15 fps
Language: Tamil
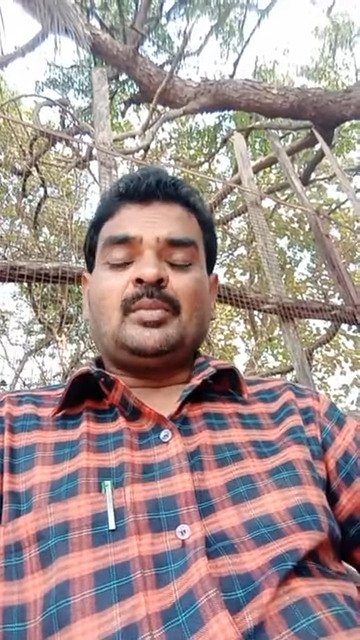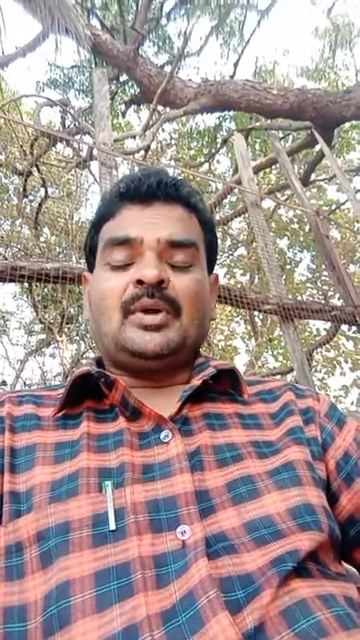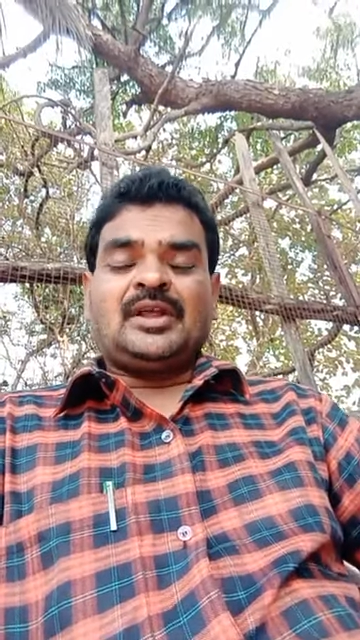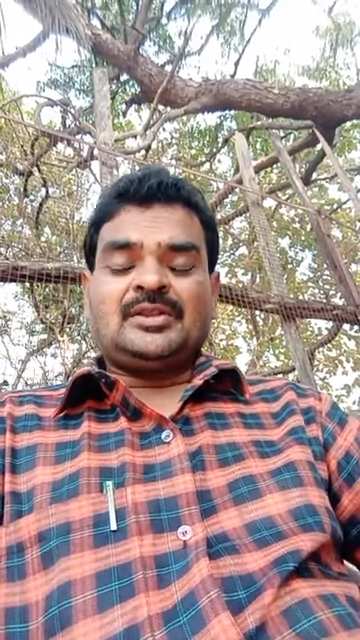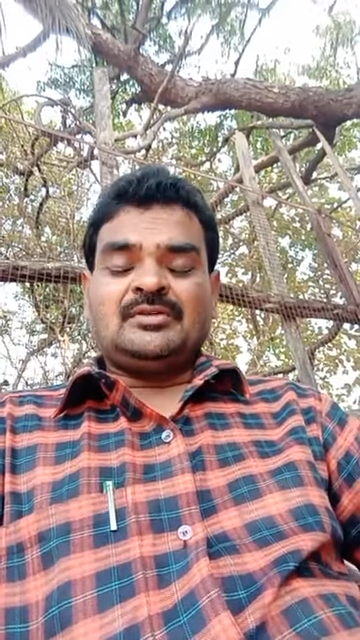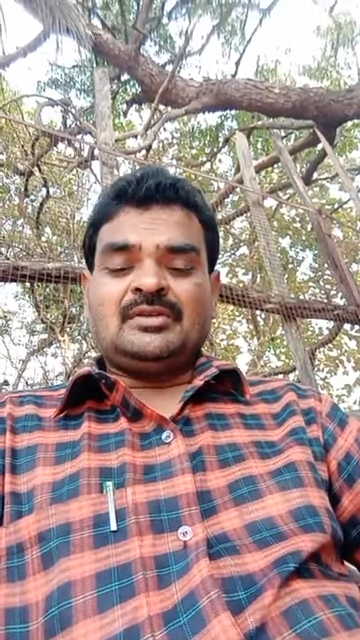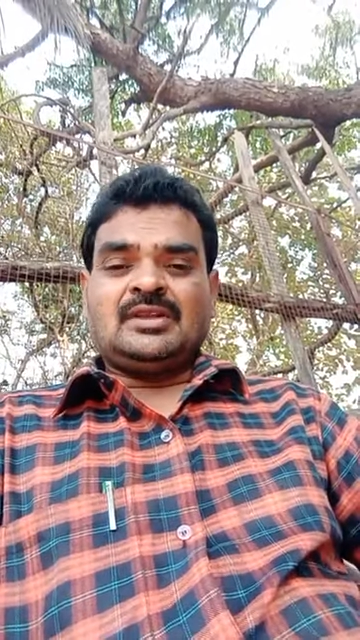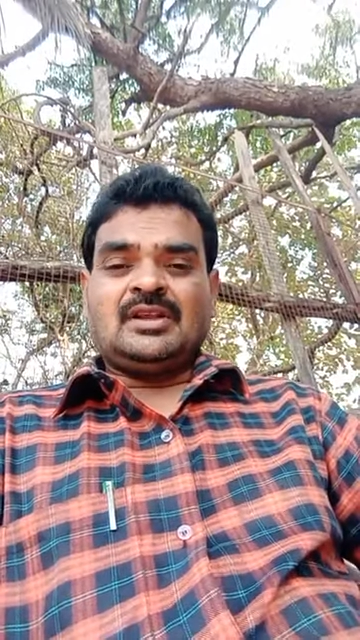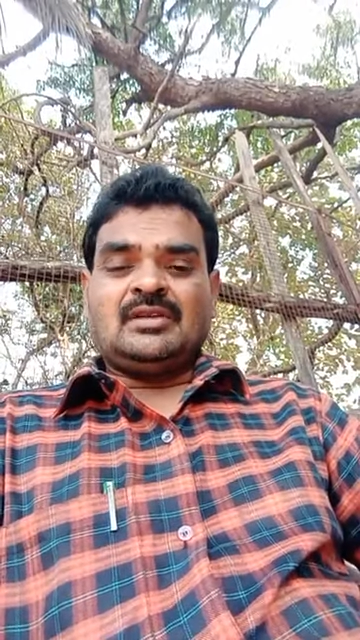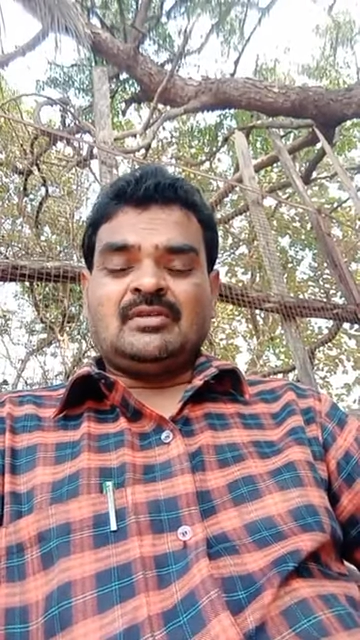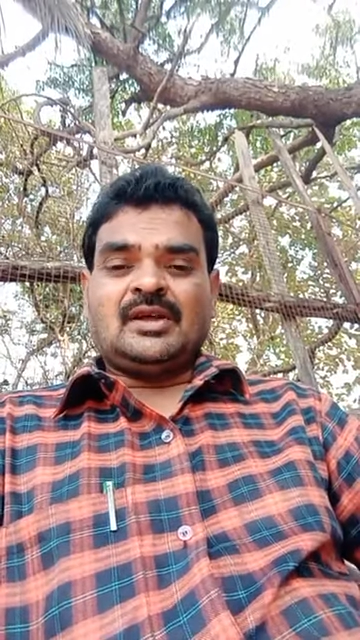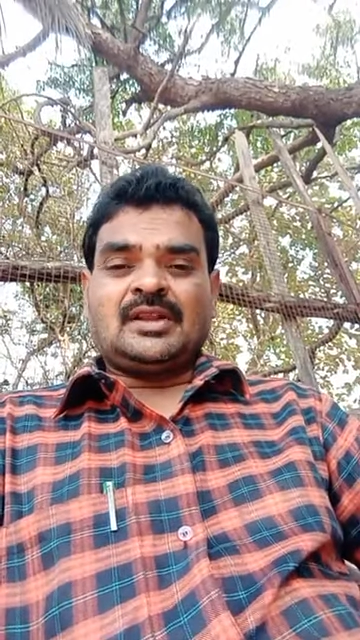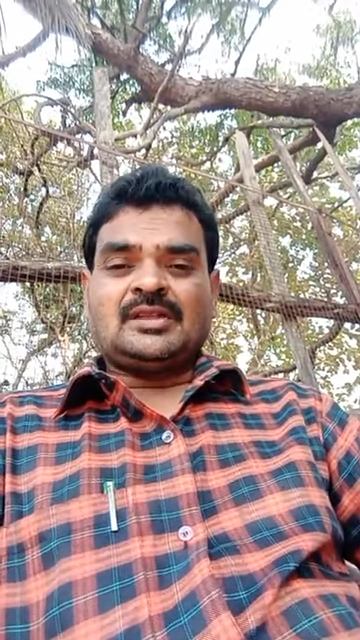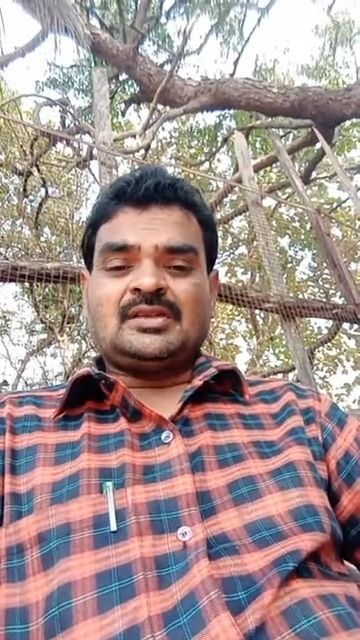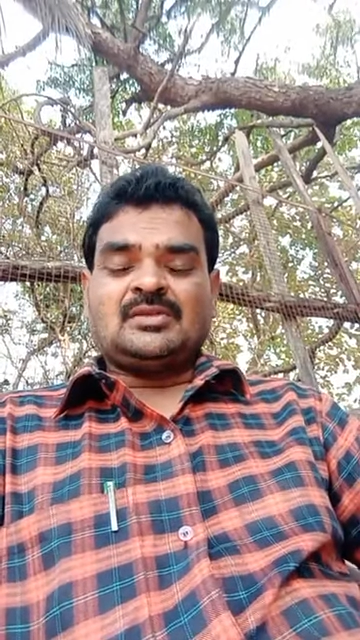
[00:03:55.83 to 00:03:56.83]
பதவிகள்
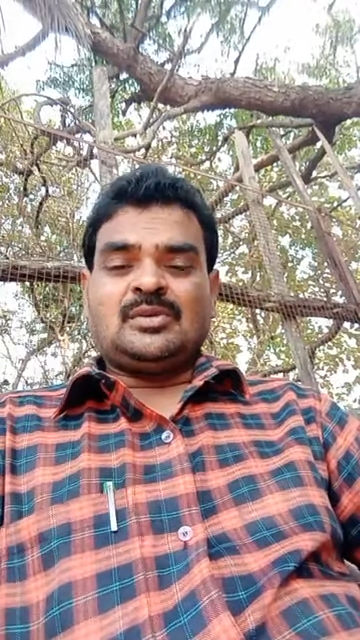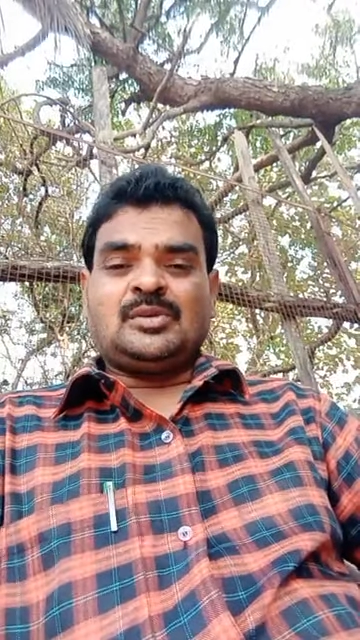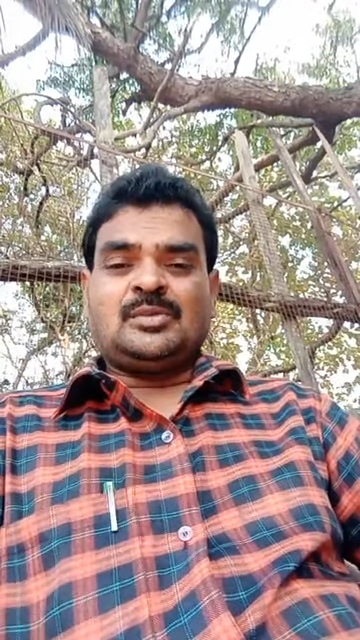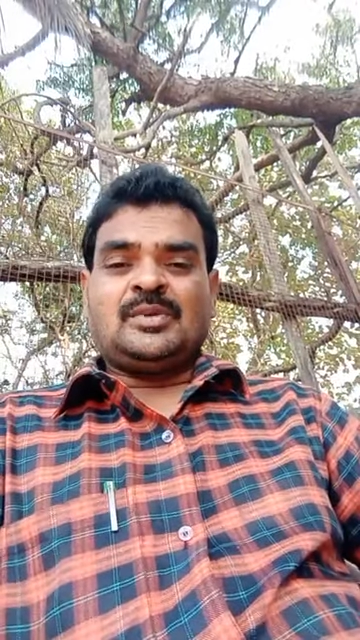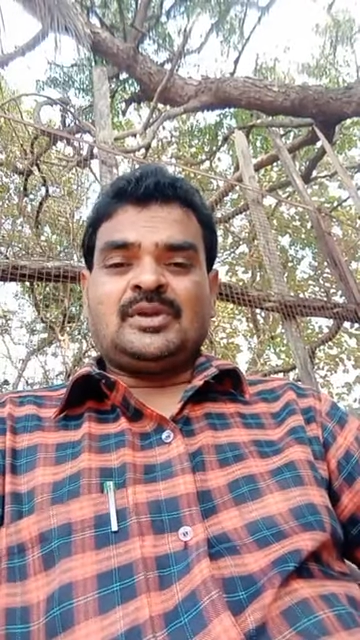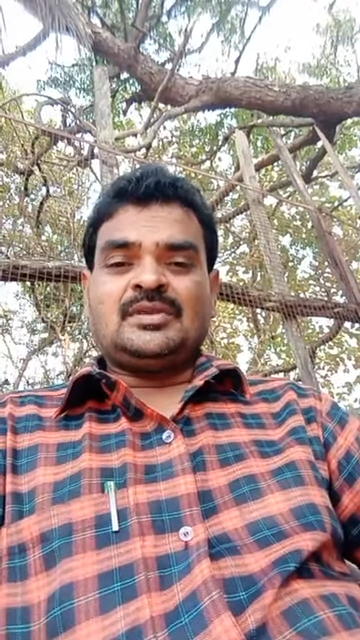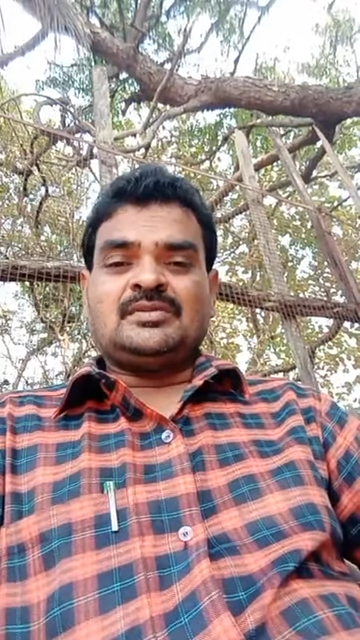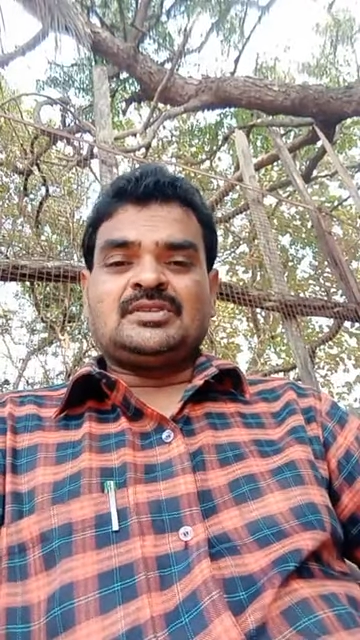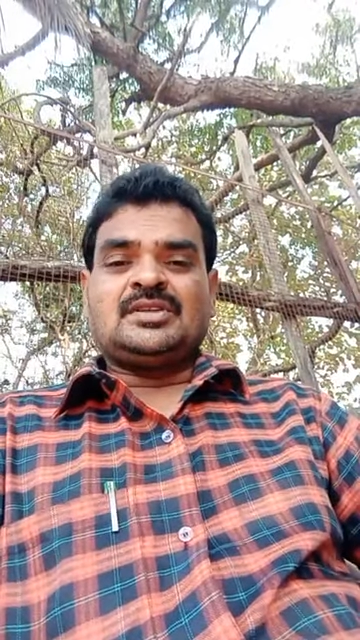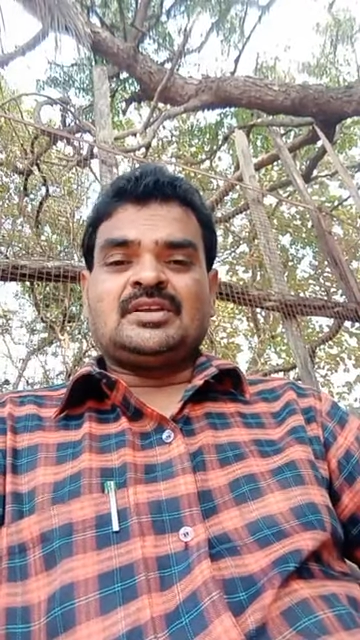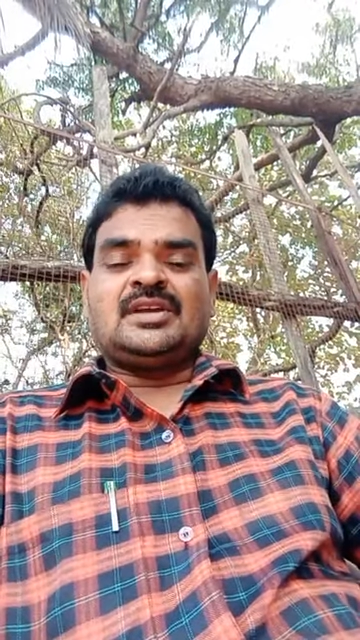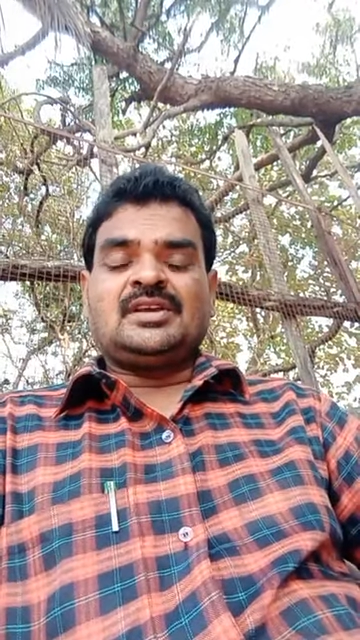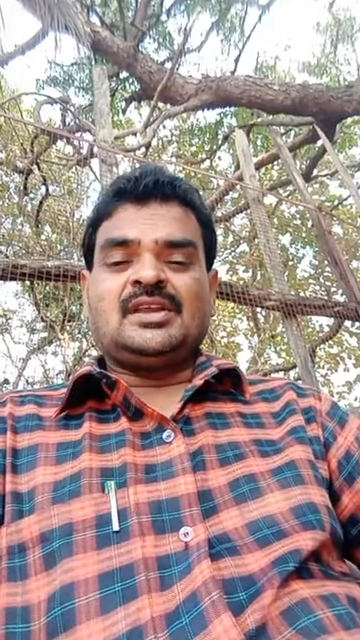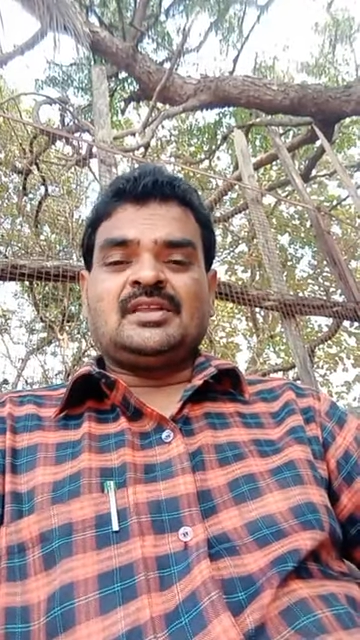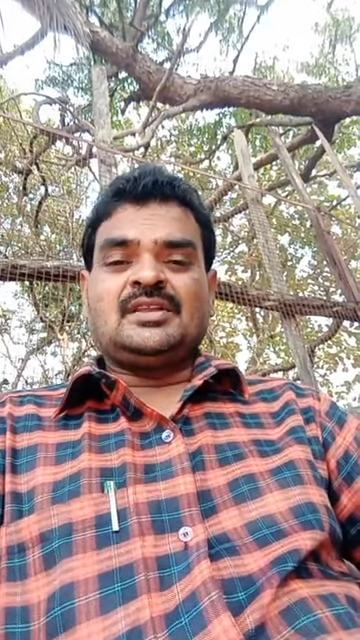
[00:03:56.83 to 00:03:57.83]
வர்றதுக்கு ஒரு பெரிய
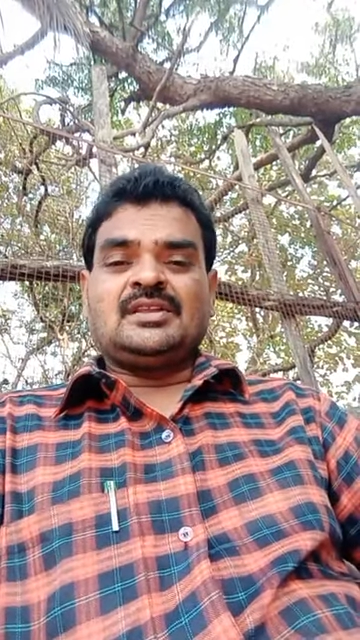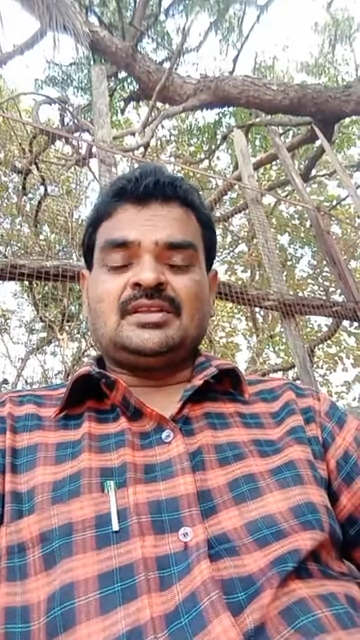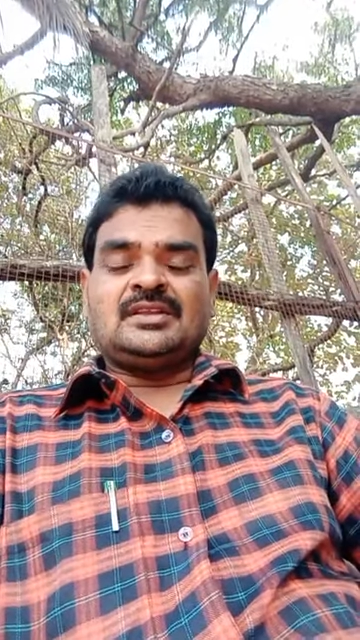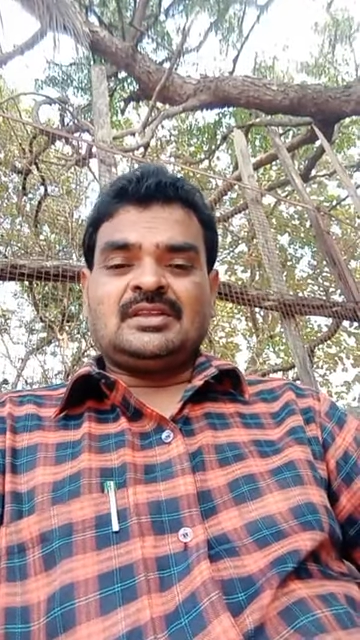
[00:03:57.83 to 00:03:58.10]
விஷயம் கிடையாது